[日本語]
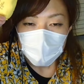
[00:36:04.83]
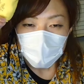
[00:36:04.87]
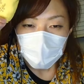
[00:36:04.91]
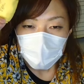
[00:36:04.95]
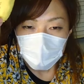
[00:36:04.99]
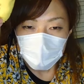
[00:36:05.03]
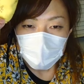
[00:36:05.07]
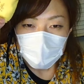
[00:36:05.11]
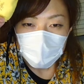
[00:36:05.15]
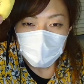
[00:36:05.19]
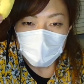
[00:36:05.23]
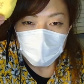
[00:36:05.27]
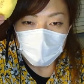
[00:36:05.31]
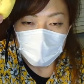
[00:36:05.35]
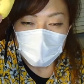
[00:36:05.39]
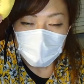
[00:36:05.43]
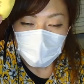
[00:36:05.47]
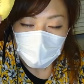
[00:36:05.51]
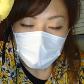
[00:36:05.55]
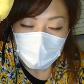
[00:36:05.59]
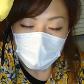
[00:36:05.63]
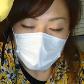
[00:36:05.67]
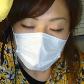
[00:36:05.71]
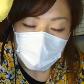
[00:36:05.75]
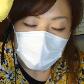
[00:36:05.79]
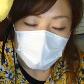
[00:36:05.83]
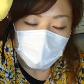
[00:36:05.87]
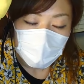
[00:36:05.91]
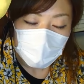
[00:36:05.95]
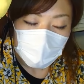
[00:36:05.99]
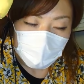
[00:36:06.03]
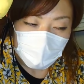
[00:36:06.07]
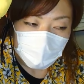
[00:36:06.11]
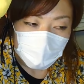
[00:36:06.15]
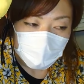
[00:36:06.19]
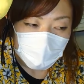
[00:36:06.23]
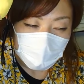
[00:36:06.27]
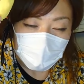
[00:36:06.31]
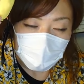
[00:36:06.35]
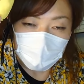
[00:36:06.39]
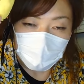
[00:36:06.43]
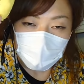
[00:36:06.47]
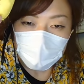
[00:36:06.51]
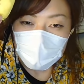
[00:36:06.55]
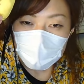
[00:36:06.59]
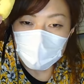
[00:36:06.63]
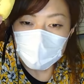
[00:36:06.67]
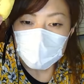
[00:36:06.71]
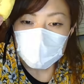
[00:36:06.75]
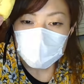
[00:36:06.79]
を見てくださったのかなわからな
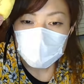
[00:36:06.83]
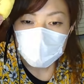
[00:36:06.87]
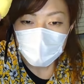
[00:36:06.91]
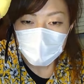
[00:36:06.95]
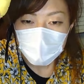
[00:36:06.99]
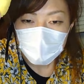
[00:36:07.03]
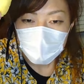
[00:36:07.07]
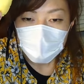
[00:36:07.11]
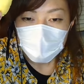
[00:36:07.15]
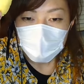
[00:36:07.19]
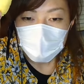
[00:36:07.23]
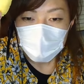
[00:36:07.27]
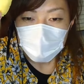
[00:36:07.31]
いですけど